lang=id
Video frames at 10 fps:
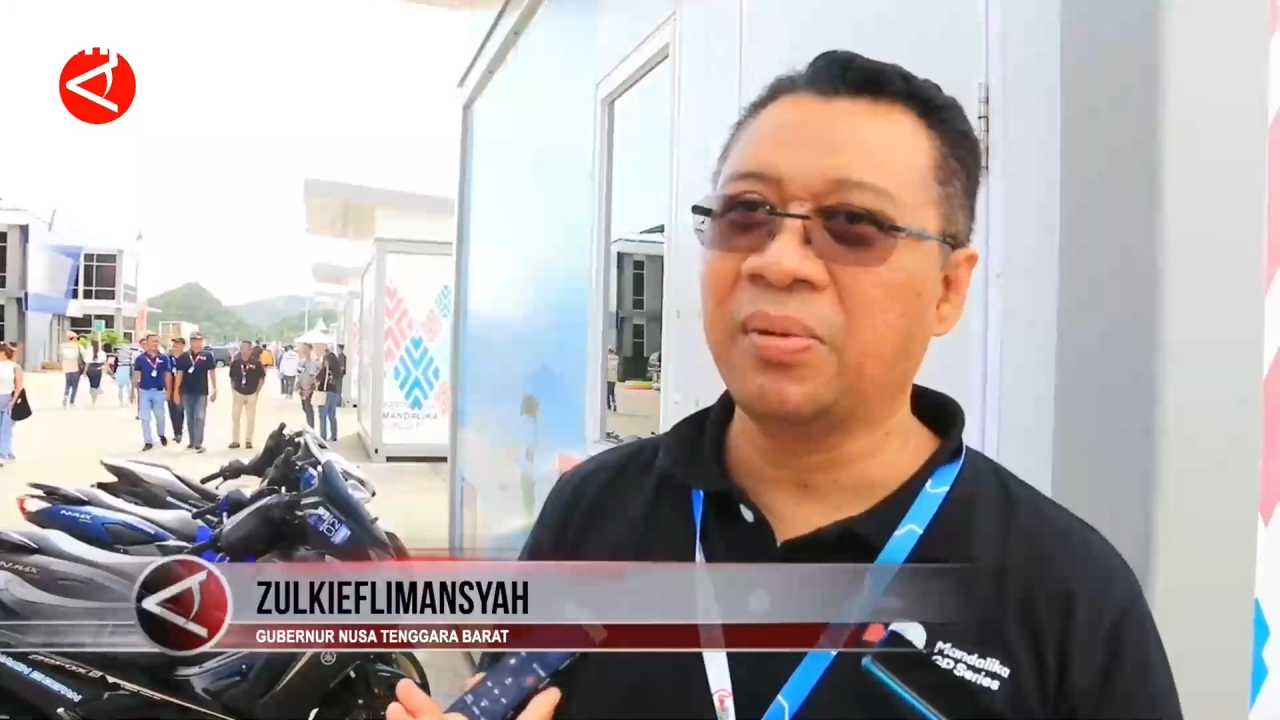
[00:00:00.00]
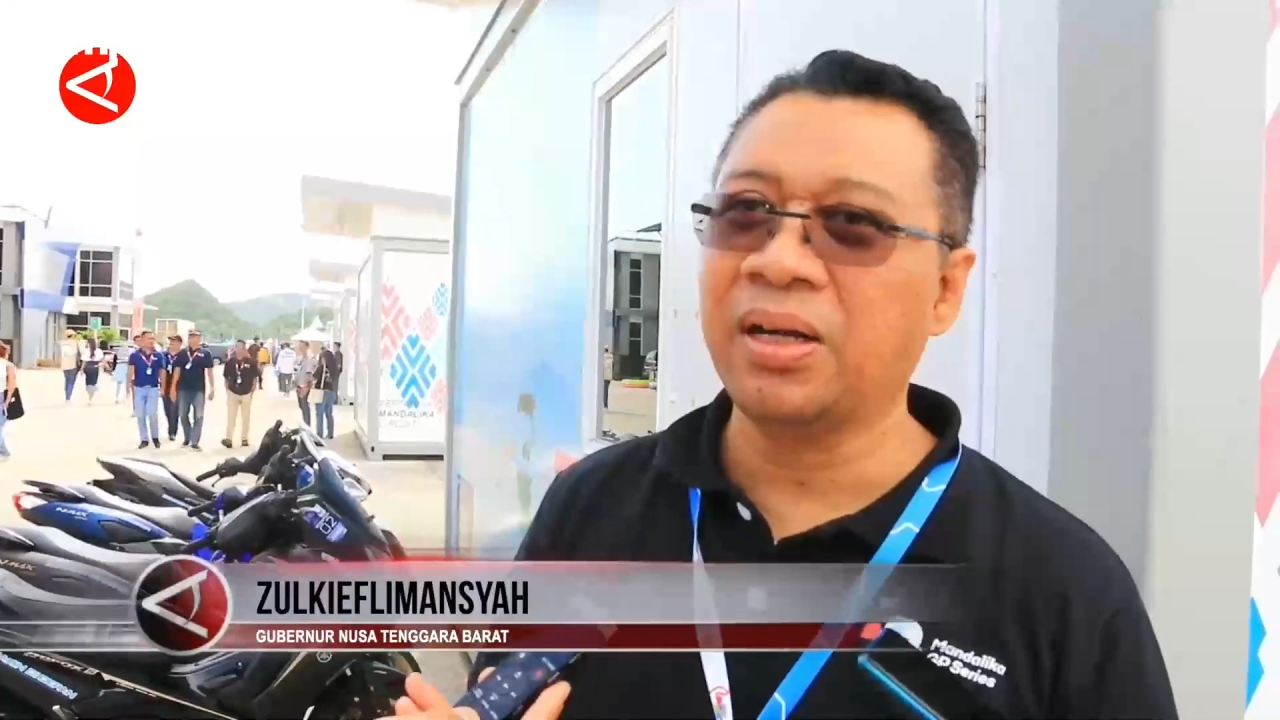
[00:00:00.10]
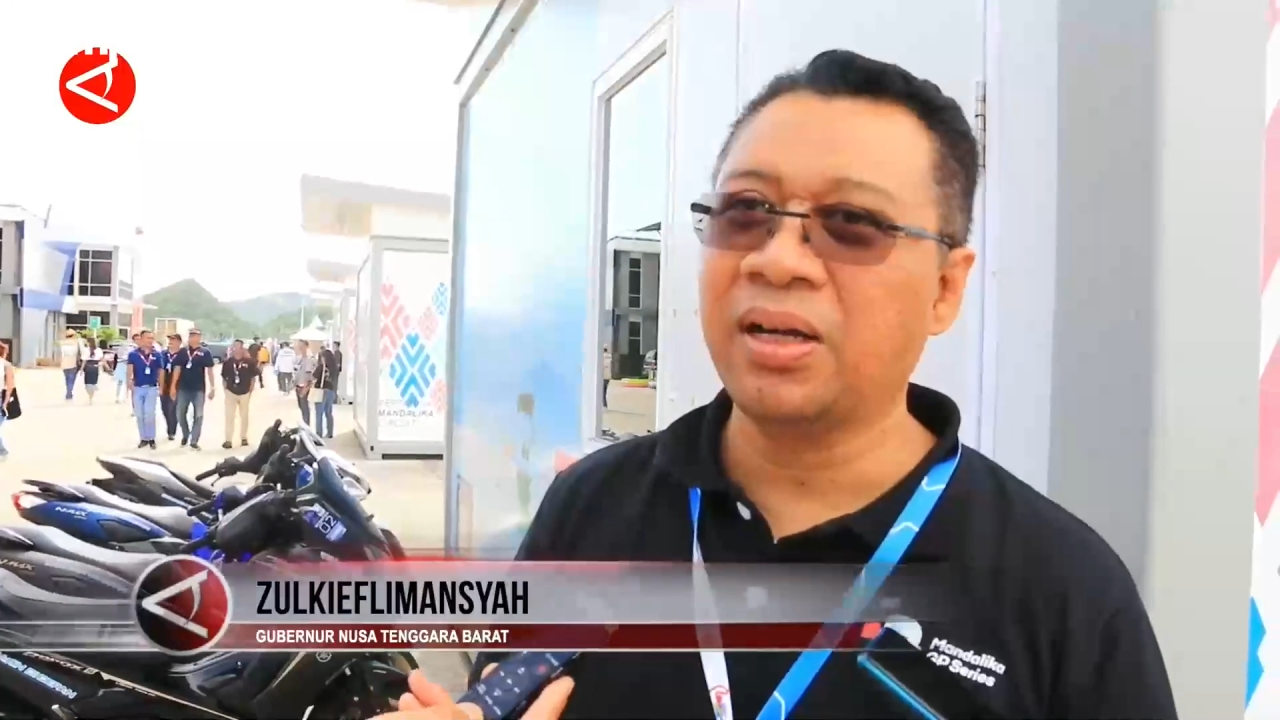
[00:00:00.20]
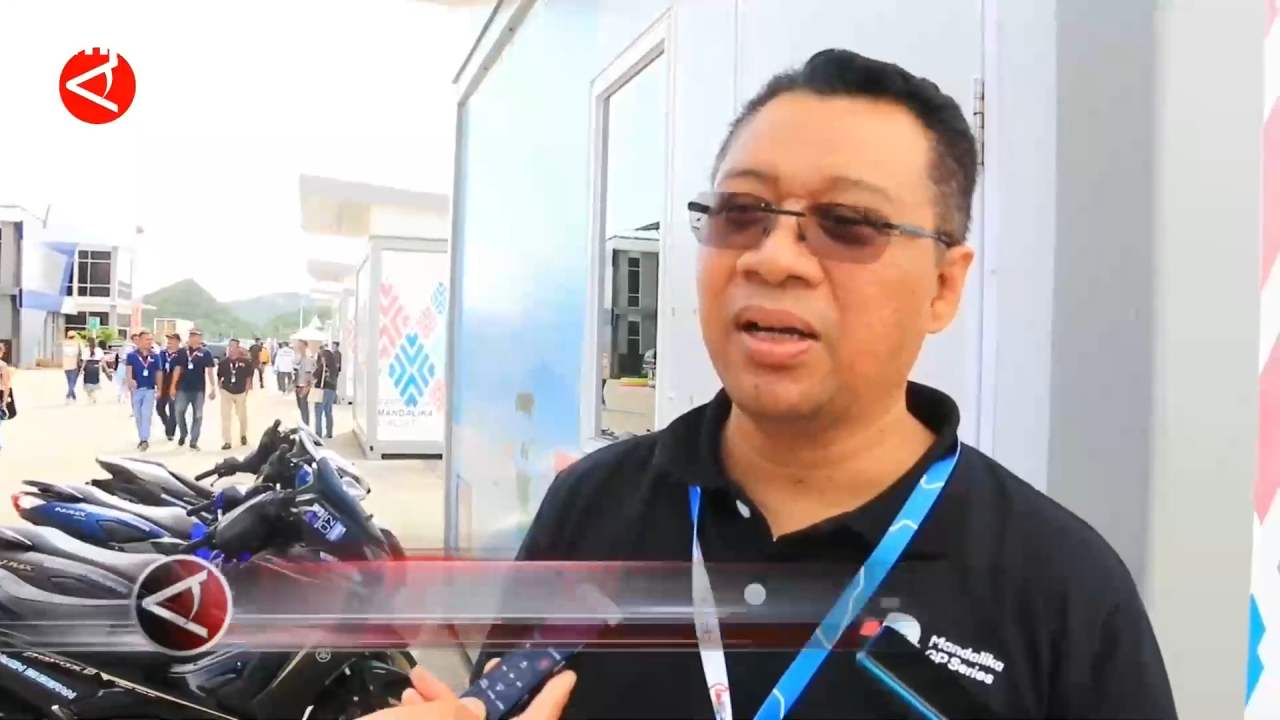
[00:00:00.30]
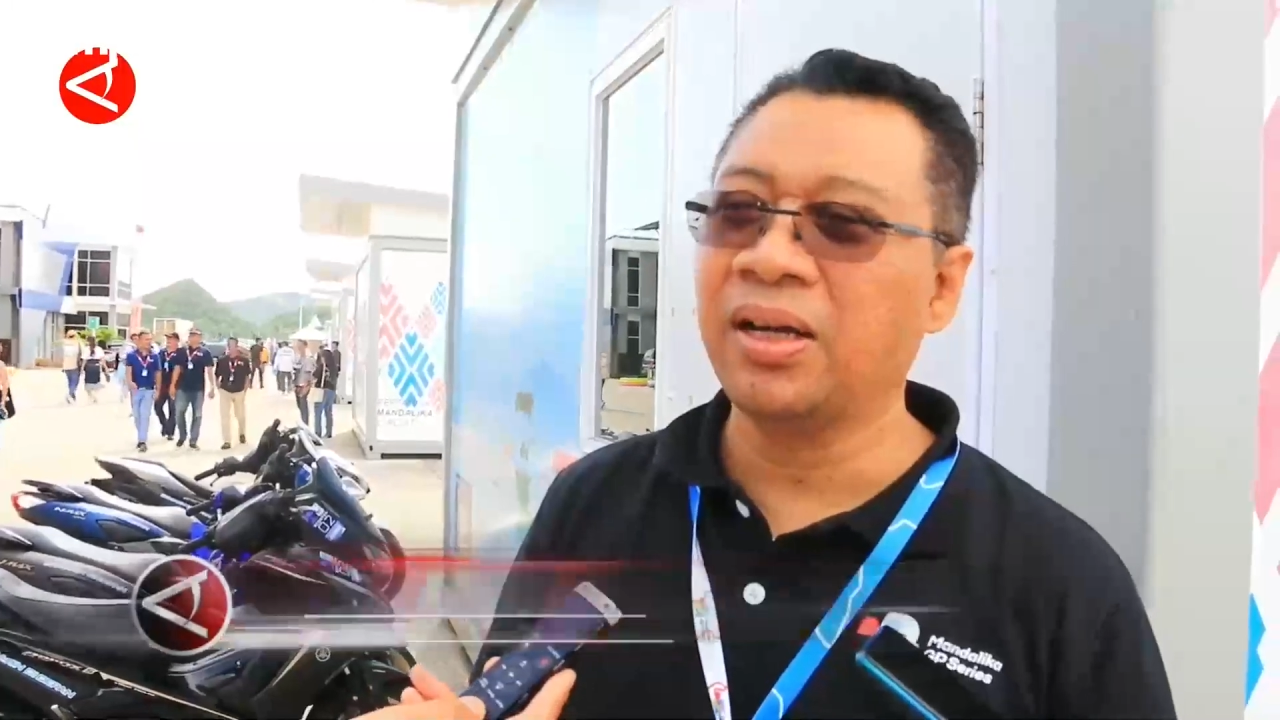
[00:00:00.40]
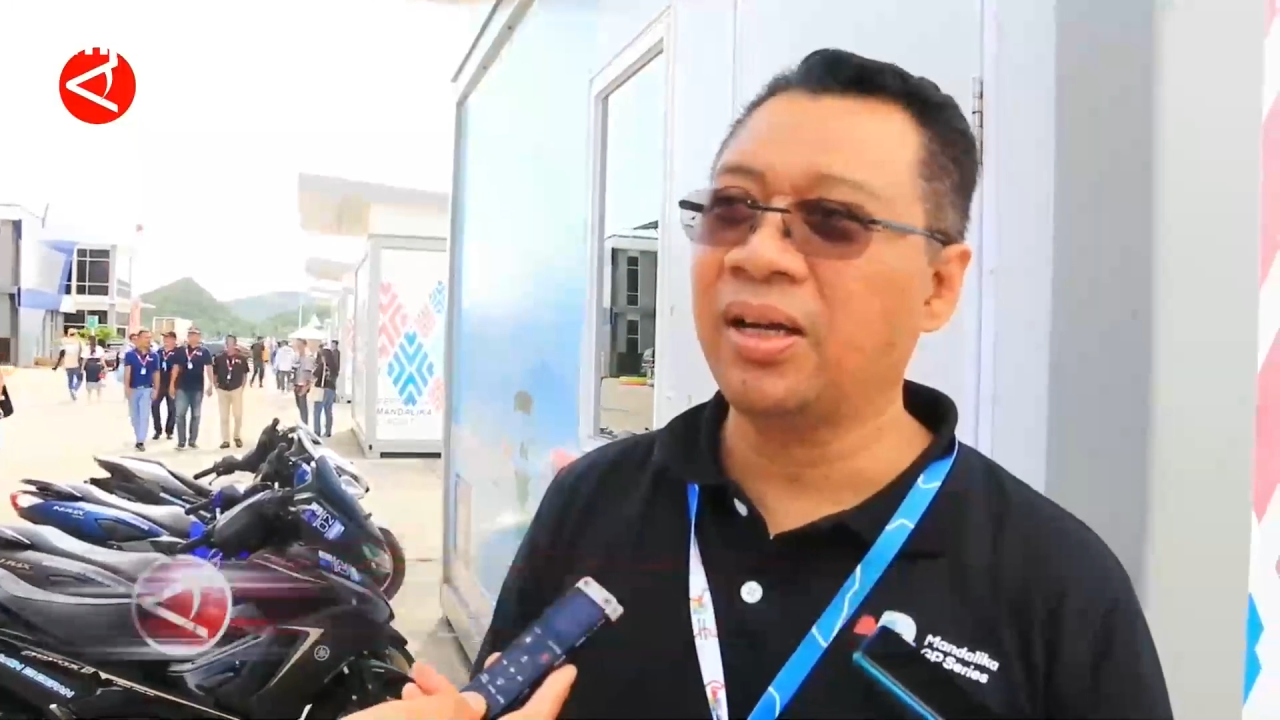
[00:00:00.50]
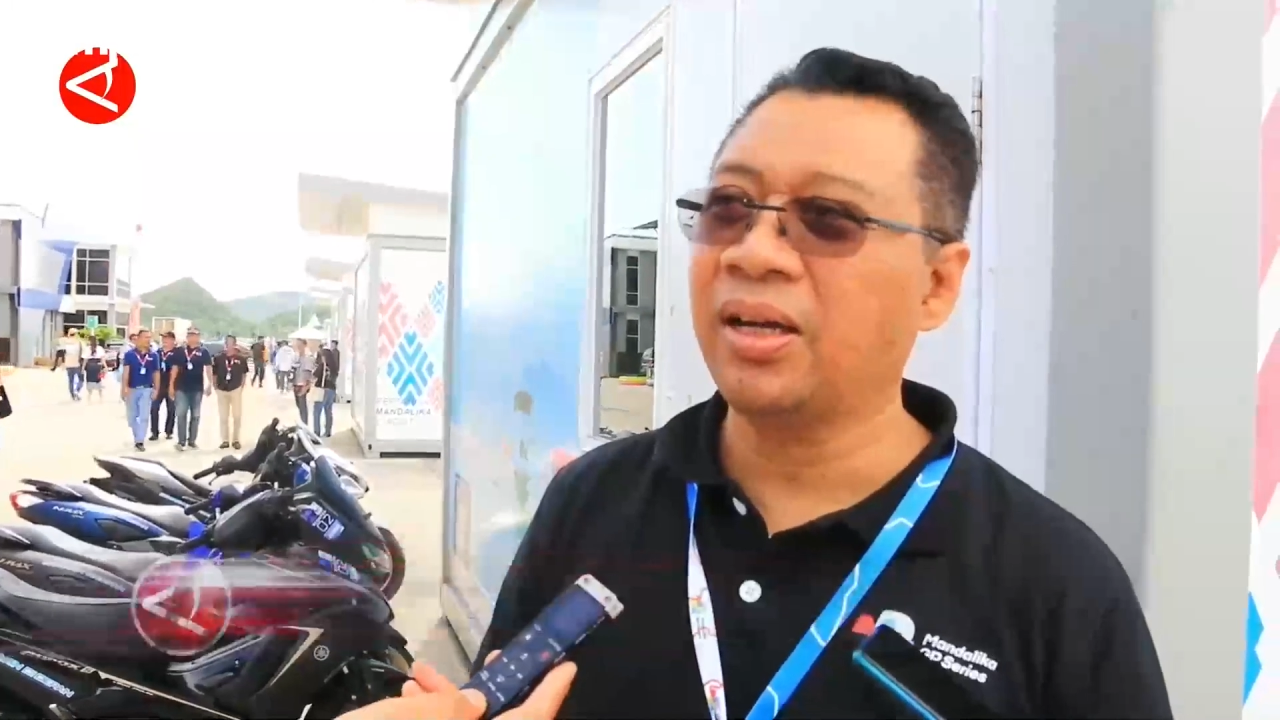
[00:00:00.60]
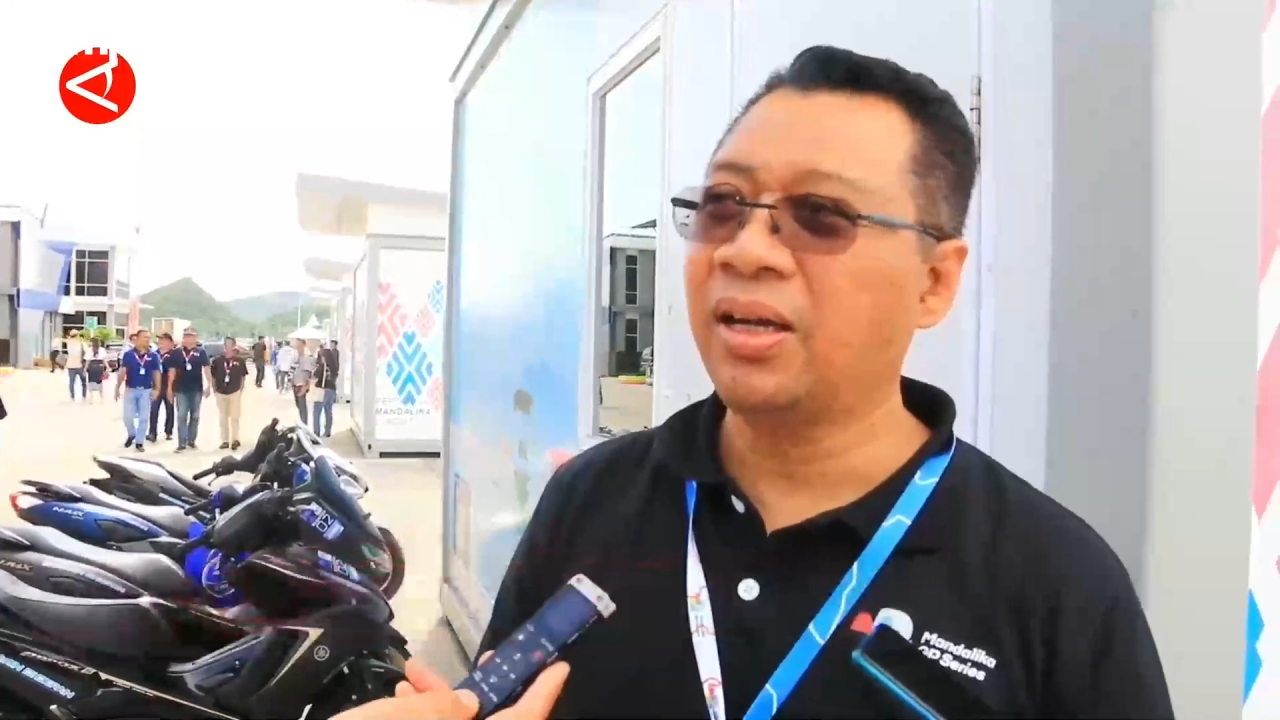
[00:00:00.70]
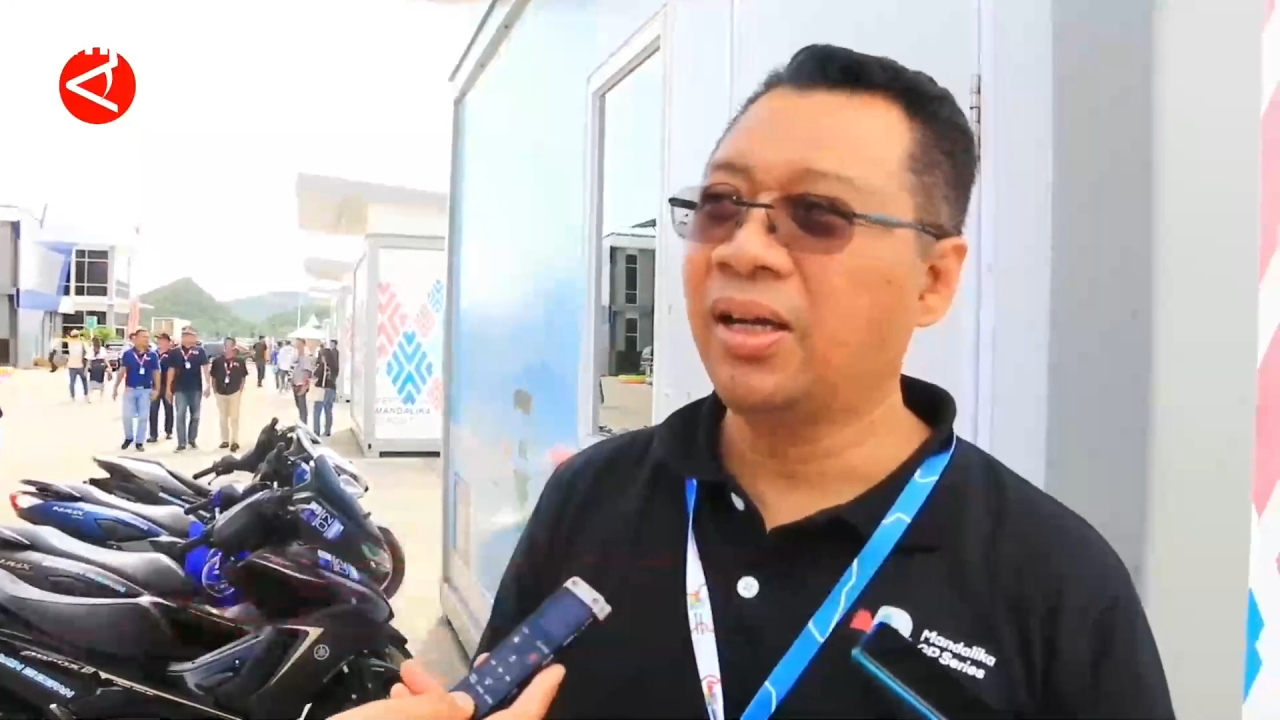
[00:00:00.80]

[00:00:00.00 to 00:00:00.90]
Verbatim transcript: sebagai